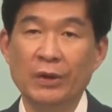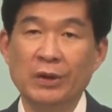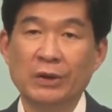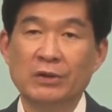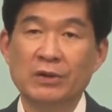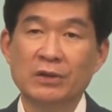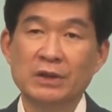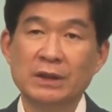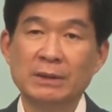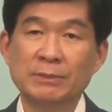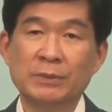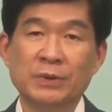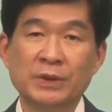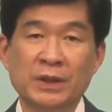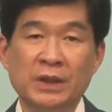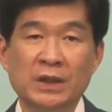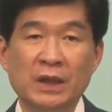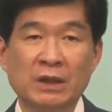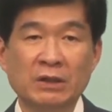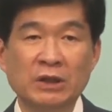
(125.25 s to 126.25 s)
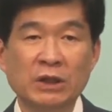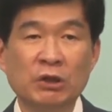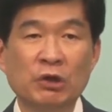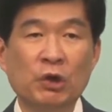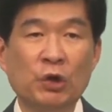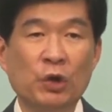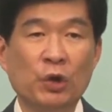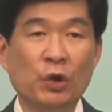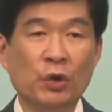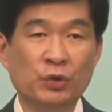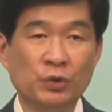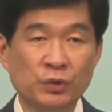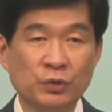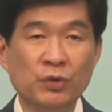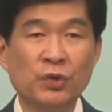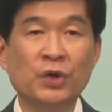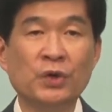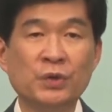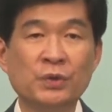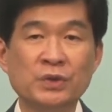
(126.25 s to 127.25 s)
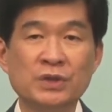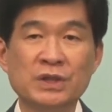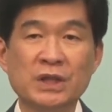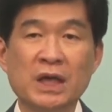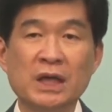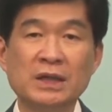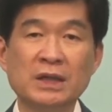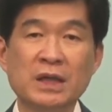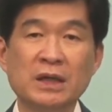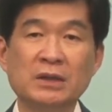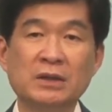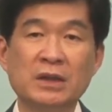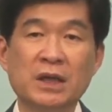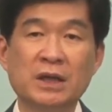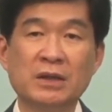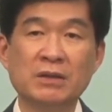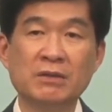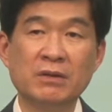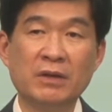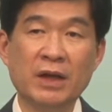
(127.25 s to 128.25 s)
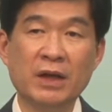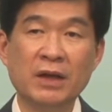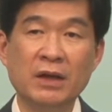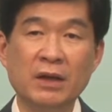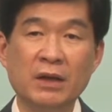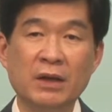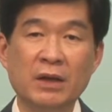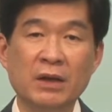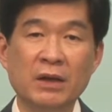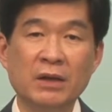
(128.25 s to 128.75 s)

그러다 보니까 이 거룩거룩 찬양은 하는데